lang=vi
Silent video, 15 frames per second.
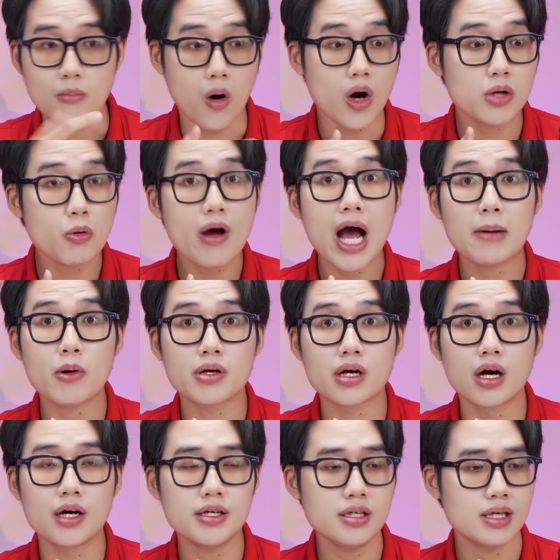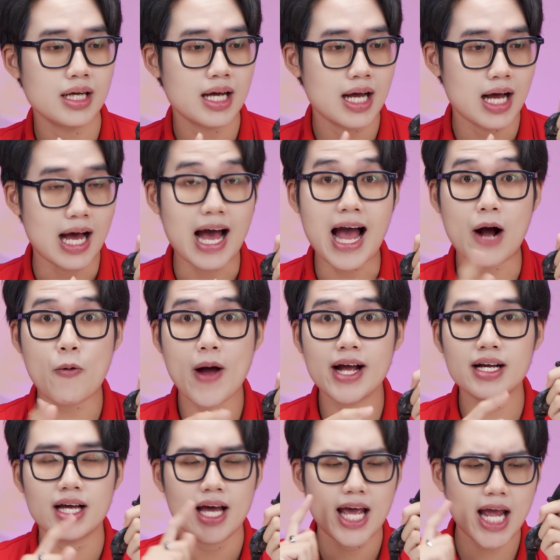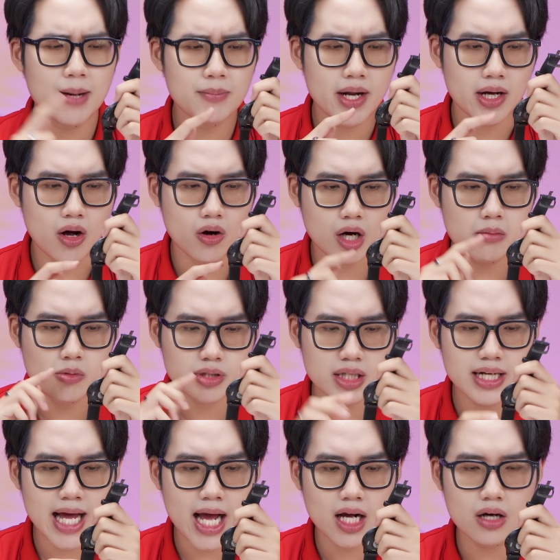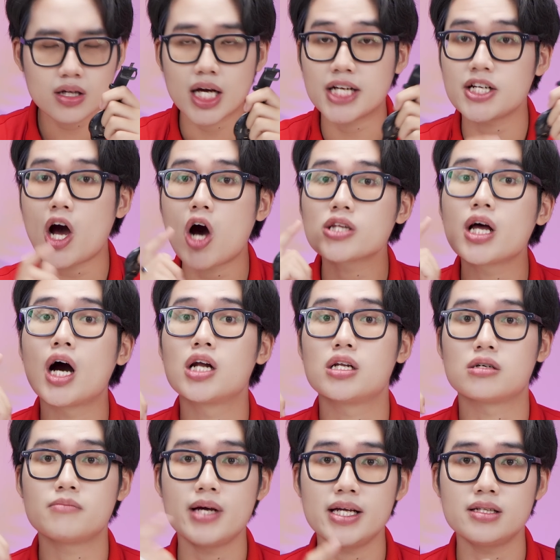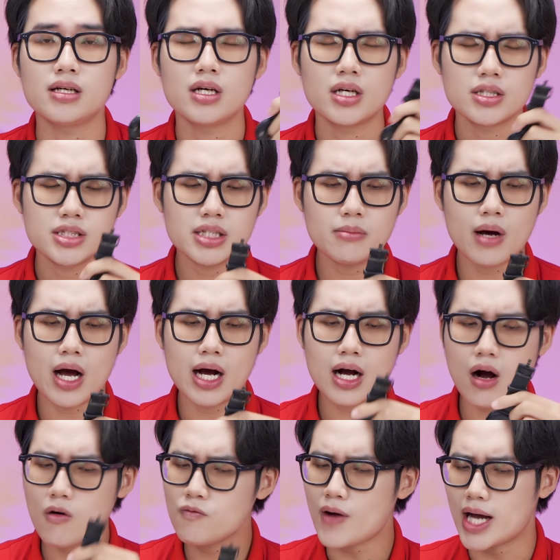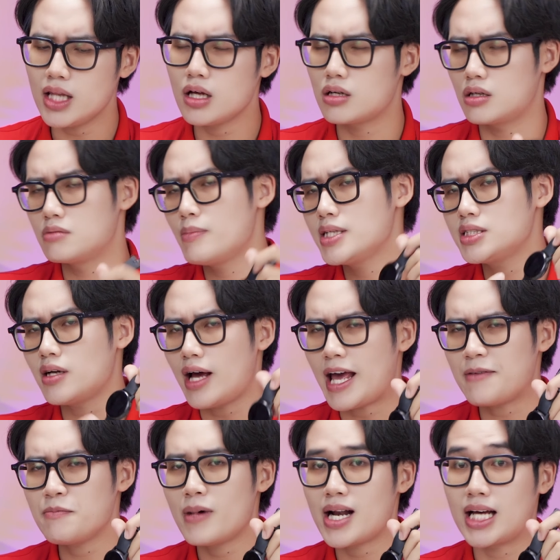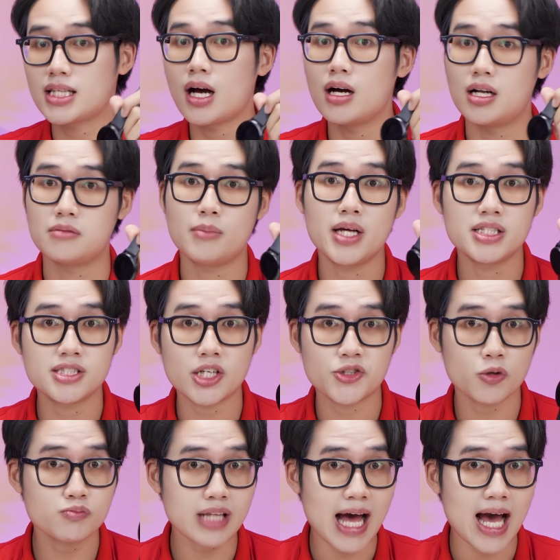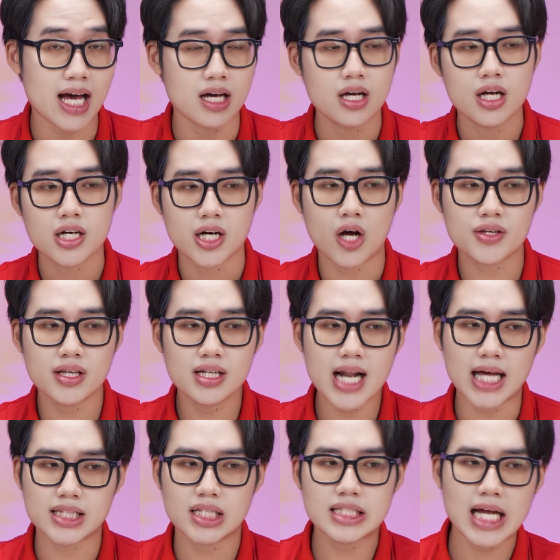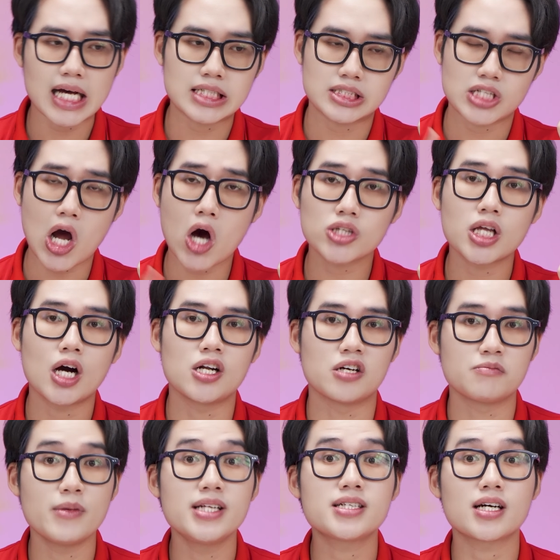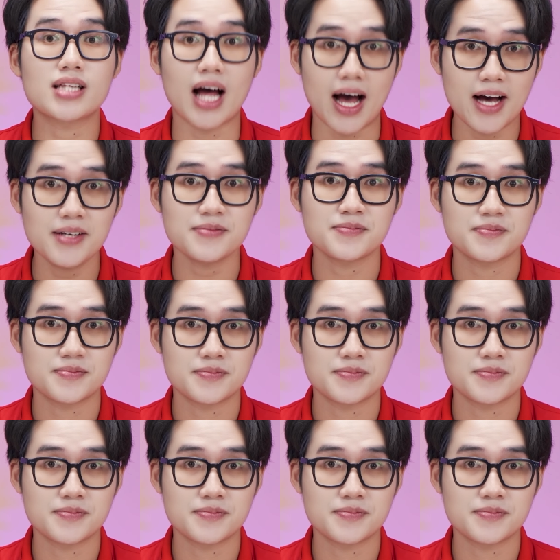bổ ích quá ha mọi người À khoan, em này còn có một tính năng có thể đo thời lượng pin Nhưng mà không phải thời lượng pin cho em mà là thời lượng pin cho chúng ta Đó chính là tính năng đo thời lượng pin cơ thể